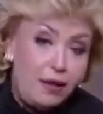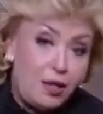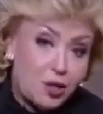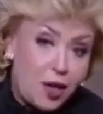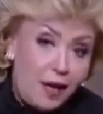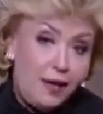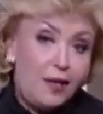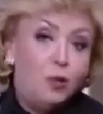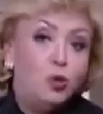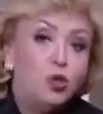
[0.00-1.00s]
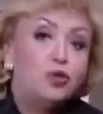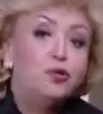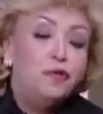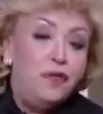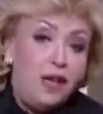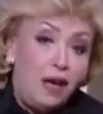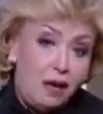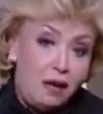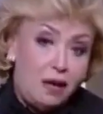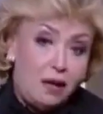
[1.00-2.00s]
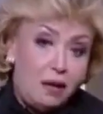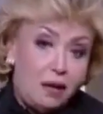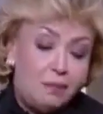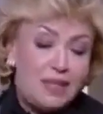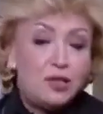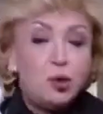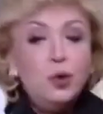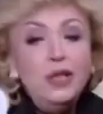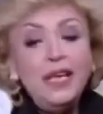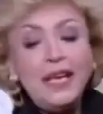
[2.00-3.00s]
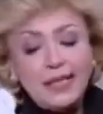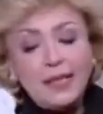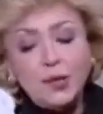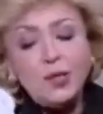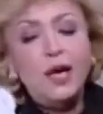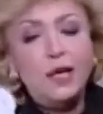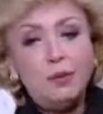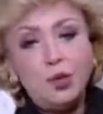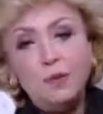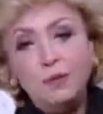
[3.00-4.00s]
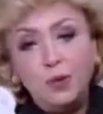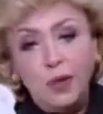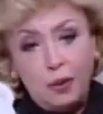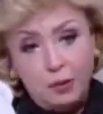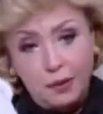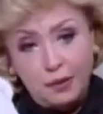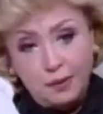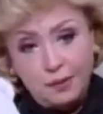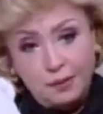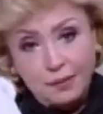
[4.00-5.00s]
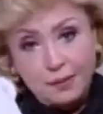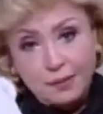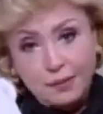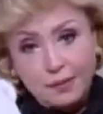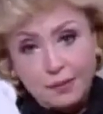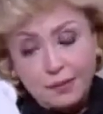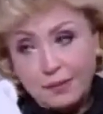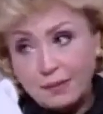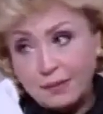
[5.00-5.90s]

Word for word: لشعرك واشطفيها بس تكوني غاسلة شعرك بشامبو الأول طيب